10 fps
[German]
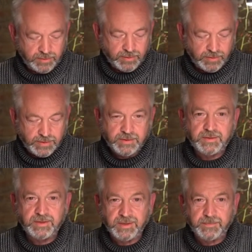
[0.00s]

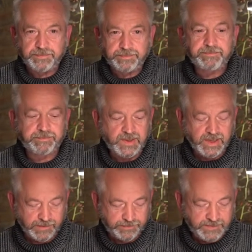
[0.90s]
Und ähm,
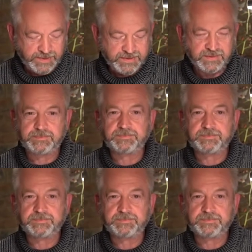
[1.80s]
ja, diese